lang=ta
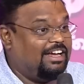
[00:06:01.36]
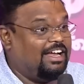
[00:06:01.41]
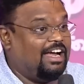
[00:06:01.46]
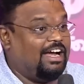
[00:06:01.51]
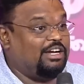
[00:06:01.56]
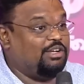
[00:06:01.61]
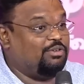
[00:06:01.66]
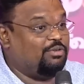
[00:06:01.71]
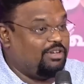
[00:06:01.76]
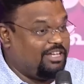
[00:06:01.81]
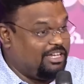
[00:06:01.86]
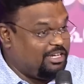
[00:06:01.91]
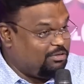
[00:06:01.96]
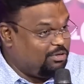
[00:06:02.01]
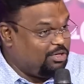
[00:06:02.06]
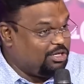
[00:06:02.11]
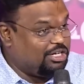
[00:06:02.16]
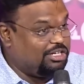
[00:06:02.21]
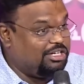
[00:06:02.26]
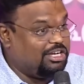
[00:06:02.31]
நடுவுல
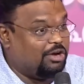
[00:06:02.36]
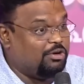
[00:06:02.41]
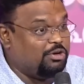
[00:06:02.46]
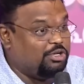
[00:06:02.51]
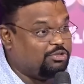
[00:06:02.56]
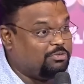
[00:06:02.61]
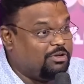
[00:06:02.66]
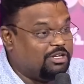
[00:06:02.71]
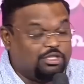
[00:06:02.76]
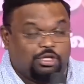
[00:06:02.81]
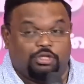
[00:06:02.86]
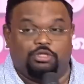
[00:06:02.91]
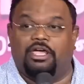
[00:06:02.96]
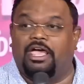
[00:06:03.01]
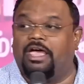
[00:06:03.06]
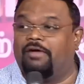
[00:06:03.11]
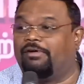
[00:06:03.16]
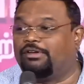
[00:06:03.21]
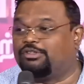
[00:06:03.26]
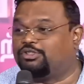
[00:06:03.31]
இவருக்கு டவுட் வருது
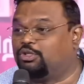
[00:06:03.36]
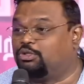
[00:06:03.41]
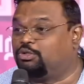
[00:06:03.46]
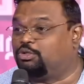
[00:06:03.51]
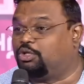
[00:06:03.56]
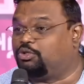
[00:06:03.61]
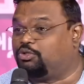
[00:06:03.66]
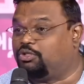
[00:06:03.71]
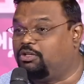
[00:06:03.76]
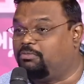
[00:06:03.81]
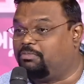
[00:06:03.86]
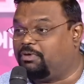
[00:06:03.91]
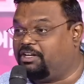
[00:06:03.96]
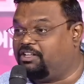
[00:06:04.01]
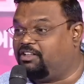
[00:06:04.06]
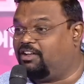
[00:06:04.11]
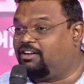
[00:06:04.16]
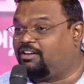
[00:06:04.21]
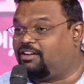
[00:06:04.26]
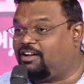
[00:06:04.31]
தேவ சுத்தத்தின்
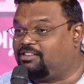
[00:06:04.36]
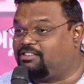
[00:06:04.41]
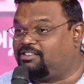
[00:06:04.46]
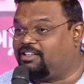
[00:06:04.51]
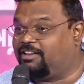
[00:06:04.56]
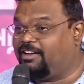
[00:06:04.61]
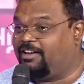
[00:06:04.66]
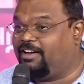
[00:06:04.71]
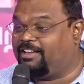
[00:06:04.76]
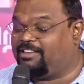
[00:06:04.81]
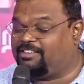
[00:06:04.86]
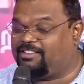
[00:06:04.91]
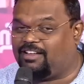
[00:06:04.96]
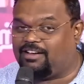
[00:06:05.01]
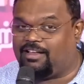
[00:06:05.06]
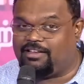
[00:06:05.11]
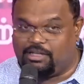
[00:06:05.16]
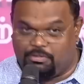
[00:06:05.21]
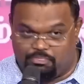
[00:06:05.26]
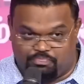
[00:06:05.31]
தான் கத்தர்
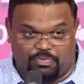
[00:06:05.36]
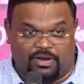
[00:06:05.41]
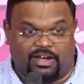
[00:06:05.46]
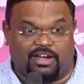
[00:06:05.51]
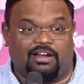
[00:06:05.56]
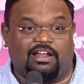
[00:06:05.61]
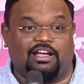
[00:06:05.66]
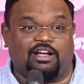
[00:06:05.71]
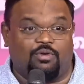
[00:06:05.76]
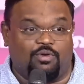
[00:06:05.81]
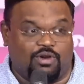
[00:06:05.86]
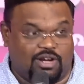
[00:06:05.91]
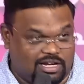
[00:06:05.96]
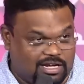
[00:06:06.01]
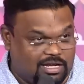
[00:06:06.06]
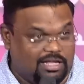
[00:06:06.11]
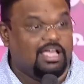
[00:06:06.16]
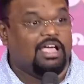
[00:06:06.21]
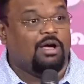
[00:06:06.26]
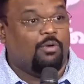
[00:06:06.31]
இணைத்தாரா இப்ப எனக்கு
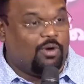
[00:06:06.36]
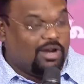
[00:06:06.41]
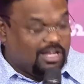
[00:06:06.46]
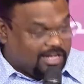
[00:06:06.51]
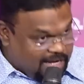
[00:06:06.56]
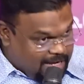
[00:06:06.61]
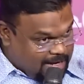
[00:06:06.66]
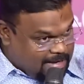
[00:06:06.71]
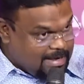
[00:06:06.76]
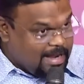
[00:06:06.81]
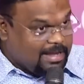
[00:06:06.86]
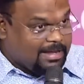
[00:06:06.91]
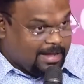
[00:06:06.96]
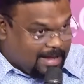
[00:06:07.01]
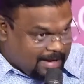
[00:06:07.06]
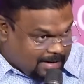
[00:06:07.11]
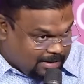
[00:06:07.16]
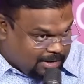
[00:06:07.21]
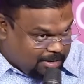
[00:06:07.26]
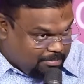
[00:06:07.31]
உனக்கு உனக்கு என்ன
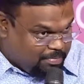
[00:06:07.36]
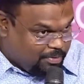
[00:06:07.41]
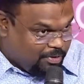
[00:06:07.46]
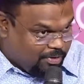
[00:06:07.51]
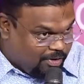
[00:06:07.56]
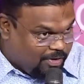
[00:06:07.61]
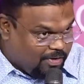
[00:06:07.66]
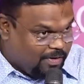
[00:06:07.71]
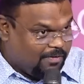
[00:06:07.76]
கேக்குது இப்போ